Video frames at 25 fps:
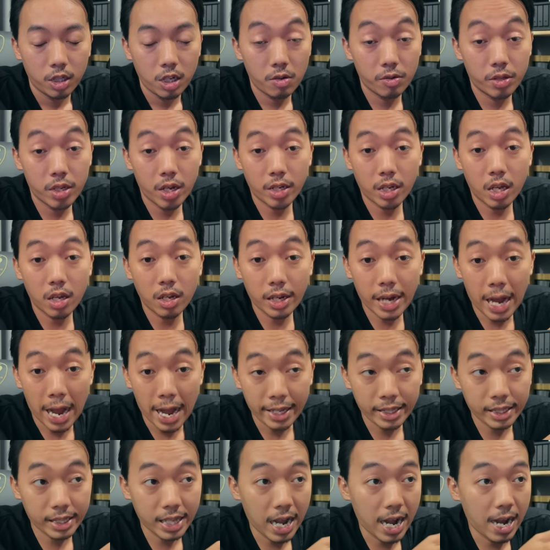Chỉ sẽ ký
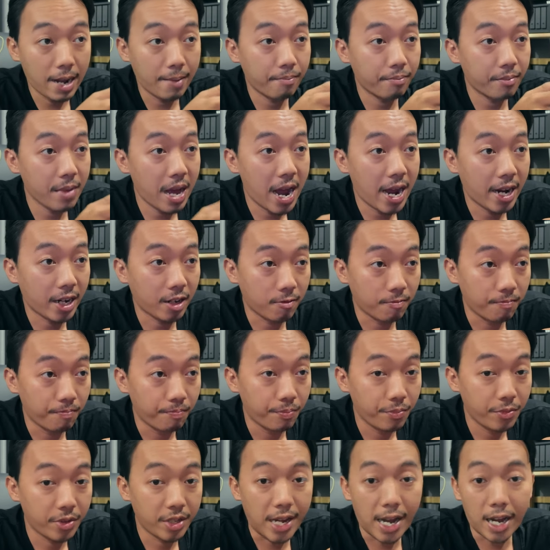ca tam đàn
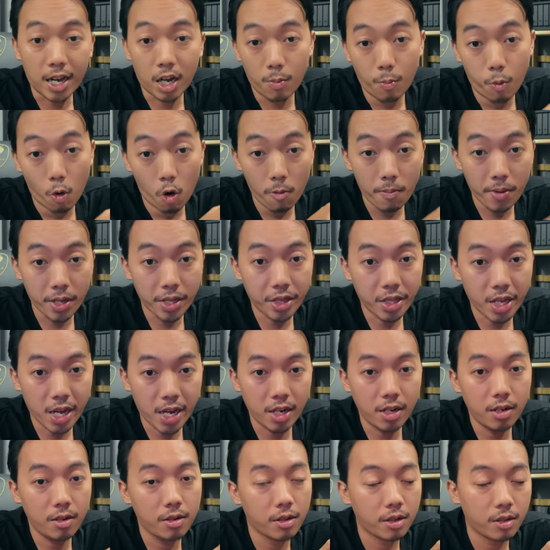dạng phù mình
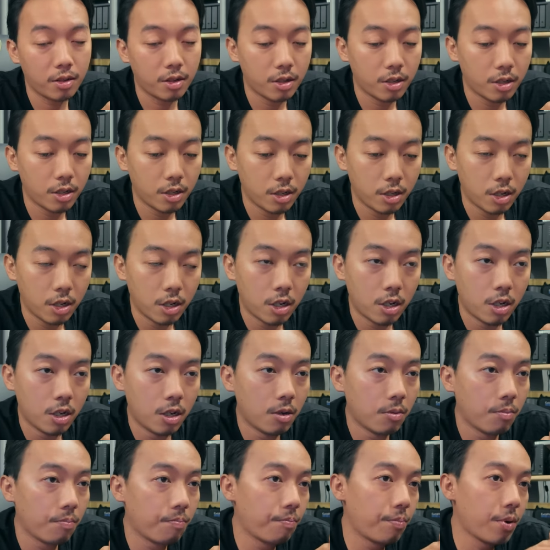tên
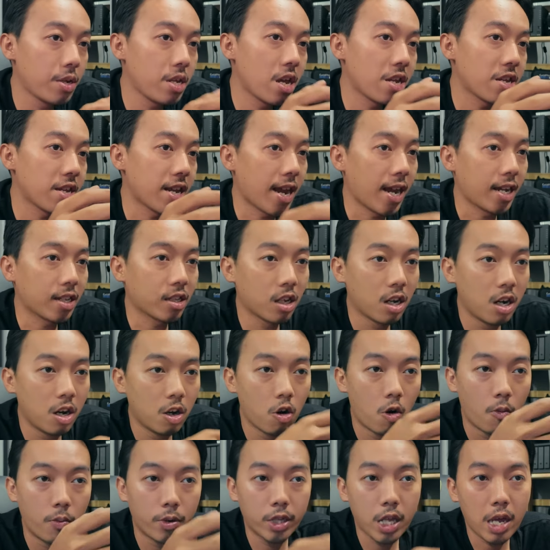vì ở nhà thơ
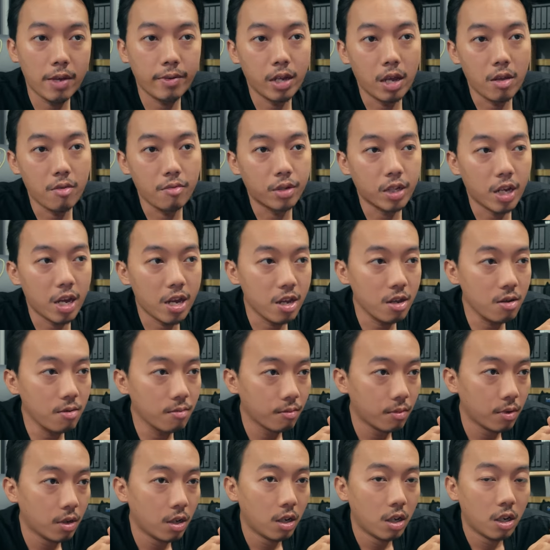khổ một tên xến xến
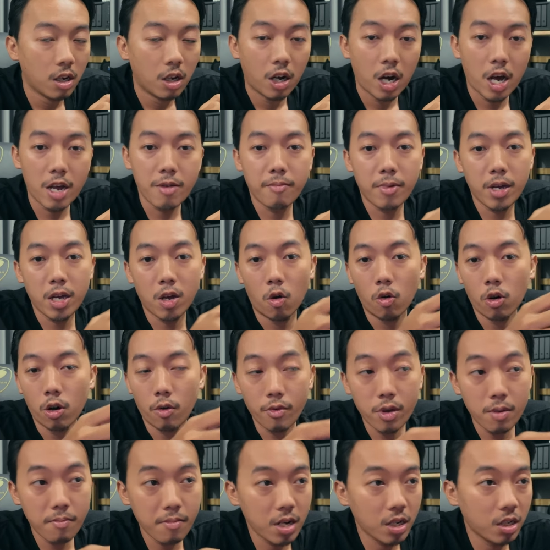hay mê hô
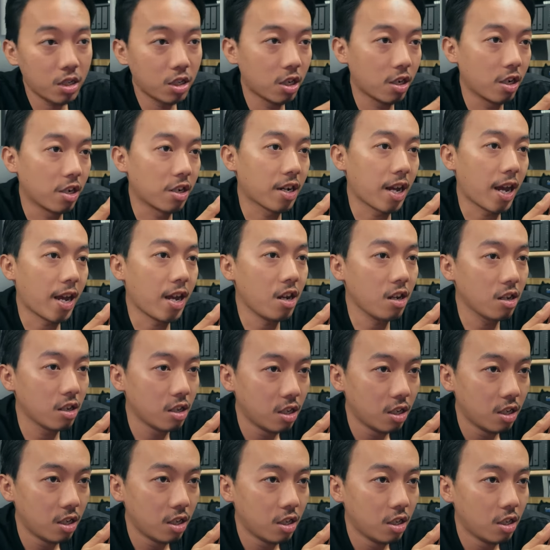của viên minh trưởng đấy
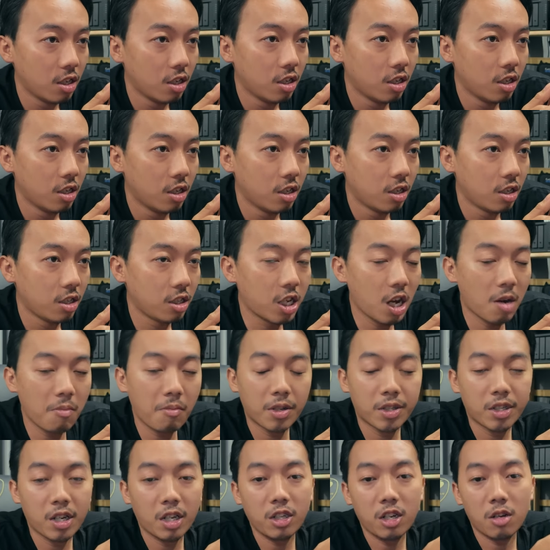chẳng
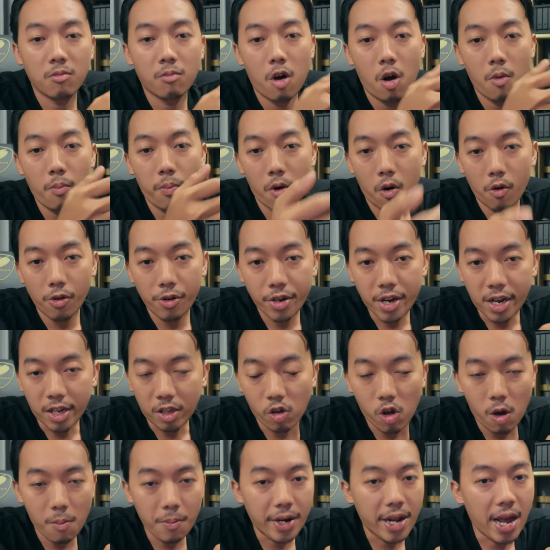bởi sân dạy bom ôn nẹ
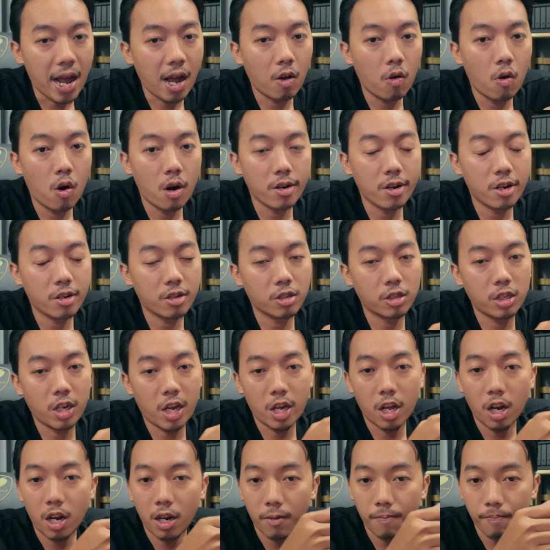thò mà đá có lọt
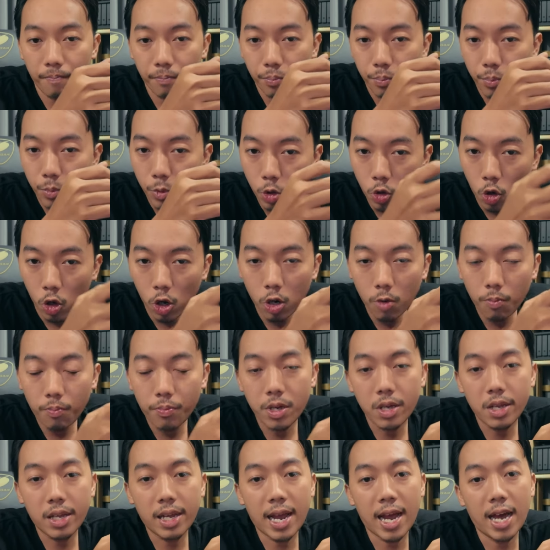chết dù
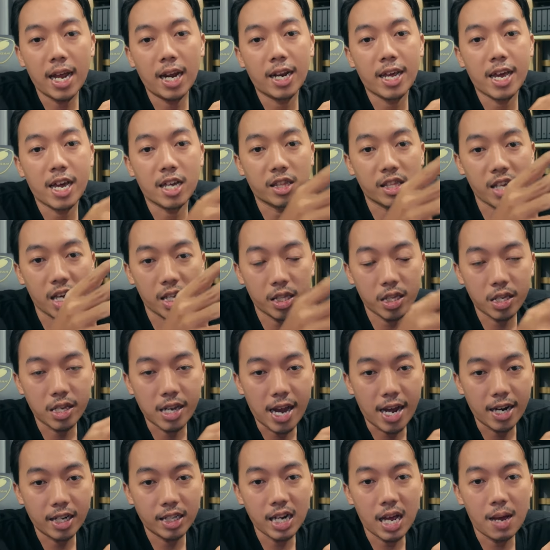bị ca lẹ tạ thành
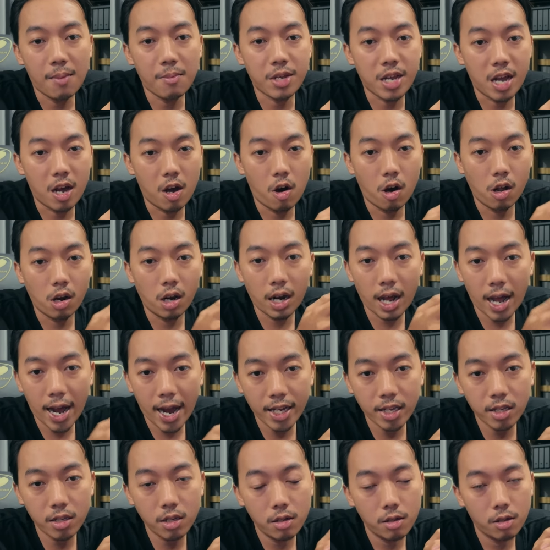nhán tam dạ
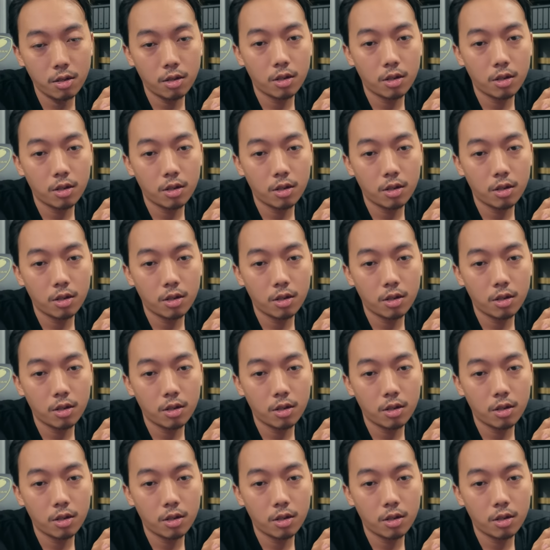online